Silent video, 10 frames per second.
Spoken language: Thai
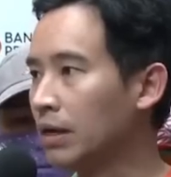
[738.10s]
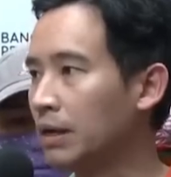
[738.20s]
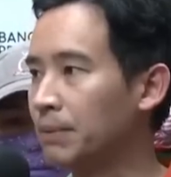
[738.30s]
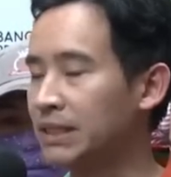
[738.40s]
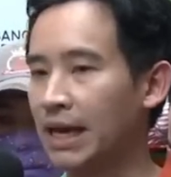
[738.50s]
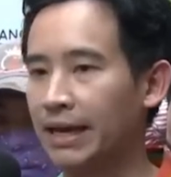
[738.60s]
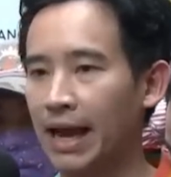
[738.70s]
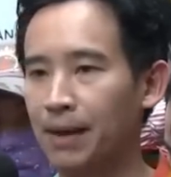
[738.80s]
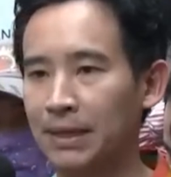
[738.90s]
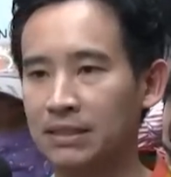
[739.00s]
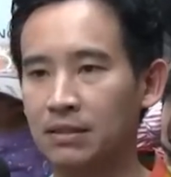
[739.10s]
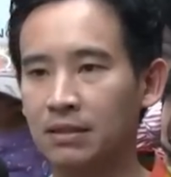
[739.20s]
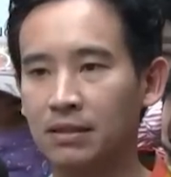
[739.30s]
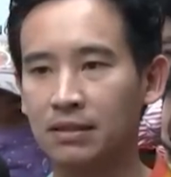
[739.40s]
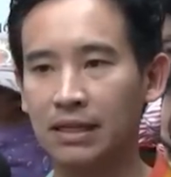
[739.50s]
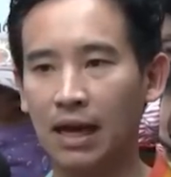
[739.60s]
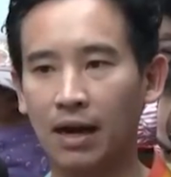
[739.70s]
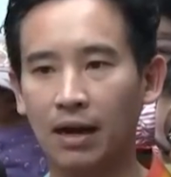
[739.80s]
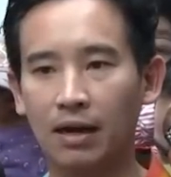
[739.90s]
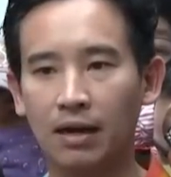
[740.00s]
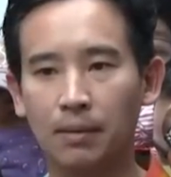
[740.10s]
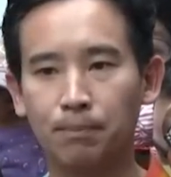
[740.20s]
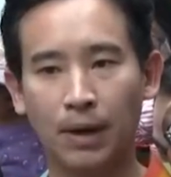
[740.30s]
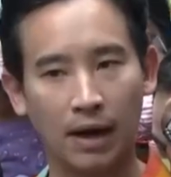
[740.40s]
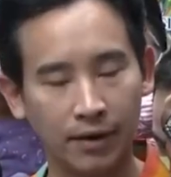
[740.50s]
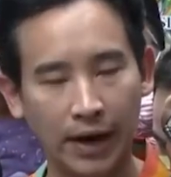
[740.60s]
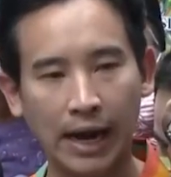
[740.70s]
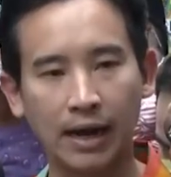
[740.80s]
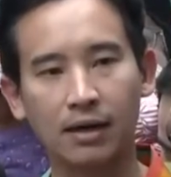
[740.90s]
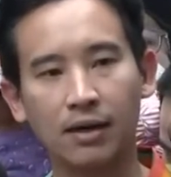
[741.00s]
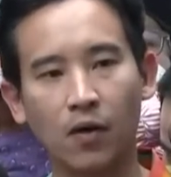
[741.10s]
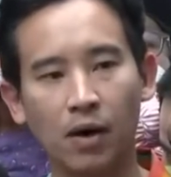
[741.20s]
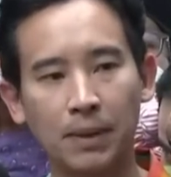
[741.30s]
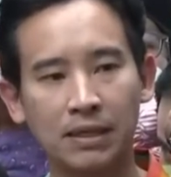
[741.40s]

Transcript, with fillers: ลำบากจริงๆพิธาเอ้ยผมว่าอย่าเป็นเลยนายกอ่ะ